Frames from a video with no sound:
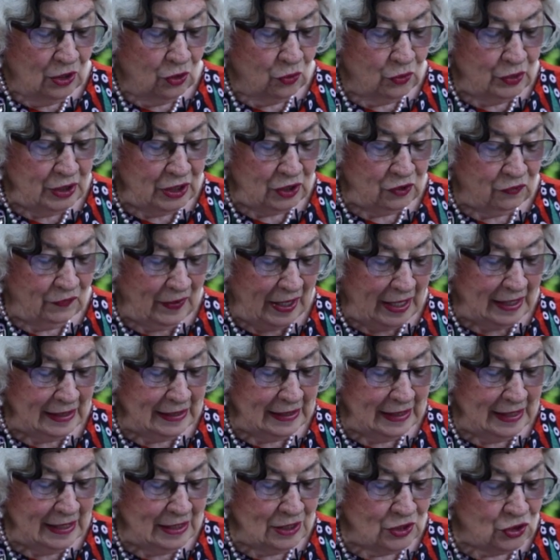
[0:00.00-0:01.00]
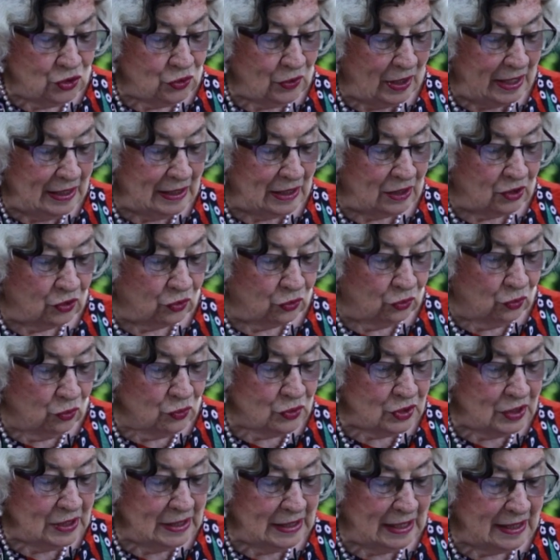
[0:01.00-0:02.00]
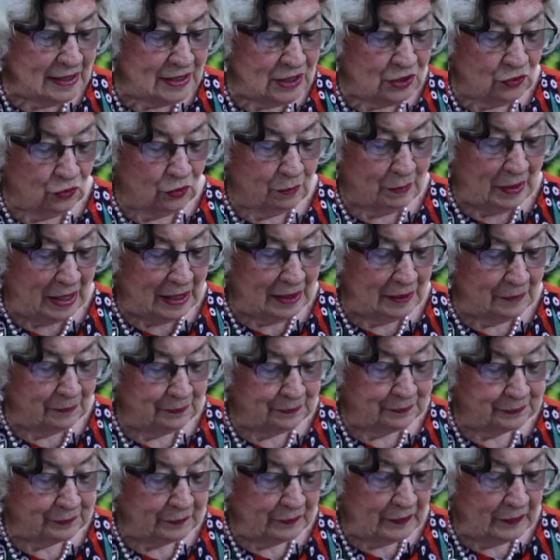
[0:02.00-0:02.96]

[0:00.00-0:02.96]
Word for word: und ich werde ihn zu einer großen Nation machen.